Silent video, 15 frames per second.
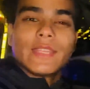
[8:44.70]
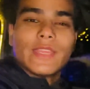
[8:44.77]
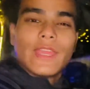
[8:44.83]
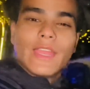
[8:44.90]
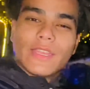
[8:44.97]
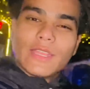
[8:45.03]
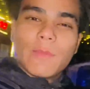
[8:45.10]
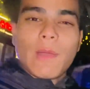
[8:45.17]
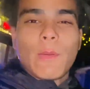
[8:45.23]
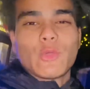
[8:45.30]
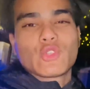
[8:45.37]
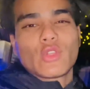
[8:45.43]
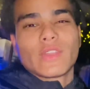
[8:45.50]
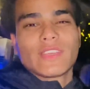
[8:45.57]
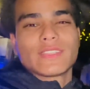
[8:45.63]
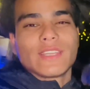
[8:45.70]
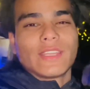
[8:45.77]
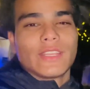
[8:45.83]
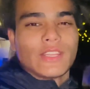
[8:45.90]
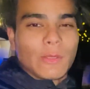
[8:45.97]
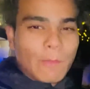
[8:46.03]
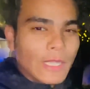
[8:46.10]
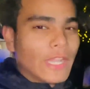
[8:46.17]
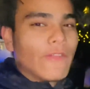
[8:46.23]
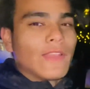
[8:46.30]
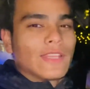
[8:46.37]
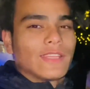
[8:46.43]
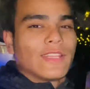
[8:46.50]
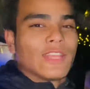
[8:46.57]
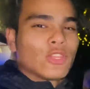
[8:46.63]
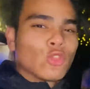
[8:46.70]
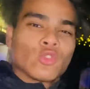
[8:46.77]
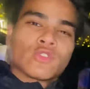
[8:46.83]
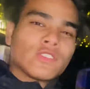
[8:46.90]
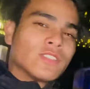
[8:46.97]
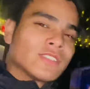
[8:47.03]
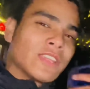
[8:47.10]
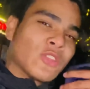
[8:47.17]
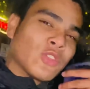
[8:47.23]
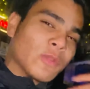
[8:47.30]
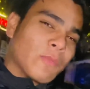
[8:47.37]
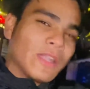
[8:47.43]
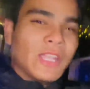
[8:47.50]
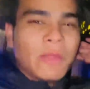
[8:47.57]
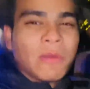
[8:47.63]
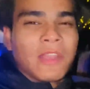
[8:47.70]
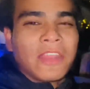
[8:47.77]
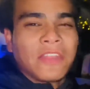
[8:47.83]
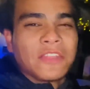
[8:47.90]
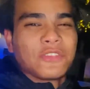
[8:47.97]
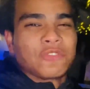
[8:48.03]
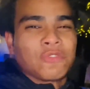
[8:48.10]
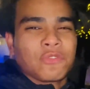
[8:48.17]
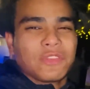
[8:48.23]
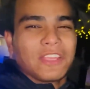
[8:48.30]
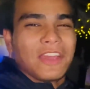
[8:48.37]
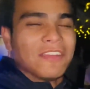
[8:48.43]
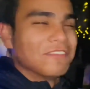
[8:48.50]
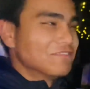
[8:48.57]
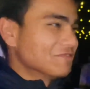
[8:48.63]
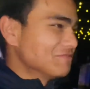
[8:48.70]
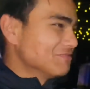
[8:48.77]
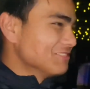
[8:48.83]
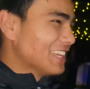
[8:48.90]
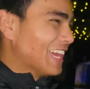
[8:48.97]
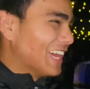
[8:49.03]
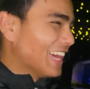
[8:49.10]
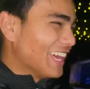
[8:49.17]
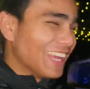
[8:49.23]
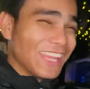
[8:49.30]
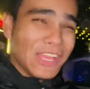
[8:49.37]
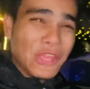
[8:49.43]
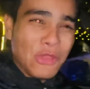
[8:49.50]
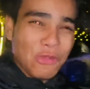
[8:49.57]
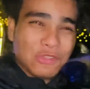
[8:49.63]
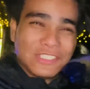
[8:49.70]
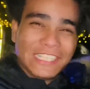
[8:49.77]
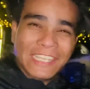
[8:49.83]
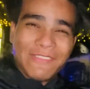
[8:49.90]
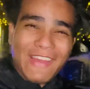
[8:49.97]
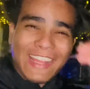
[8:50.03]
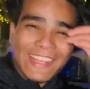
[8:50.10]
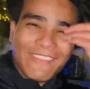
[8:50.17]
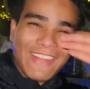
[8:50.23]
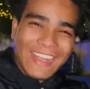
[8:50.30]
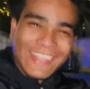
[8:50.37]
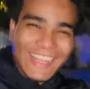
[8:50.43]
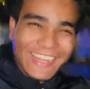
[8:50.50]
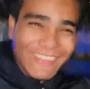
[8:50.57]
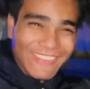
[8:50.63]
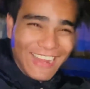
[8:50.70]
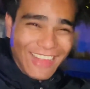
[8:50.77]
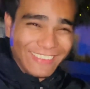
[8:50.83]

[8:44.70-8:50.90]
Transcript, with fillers: ये है इनकी बाबू छोड़ के चली गई थी बर्थडे वाले दिन ना तो उस दिन से इन्होंने बर्थडे मनानी नहीं छोड़ दिया बर्थडे नहीं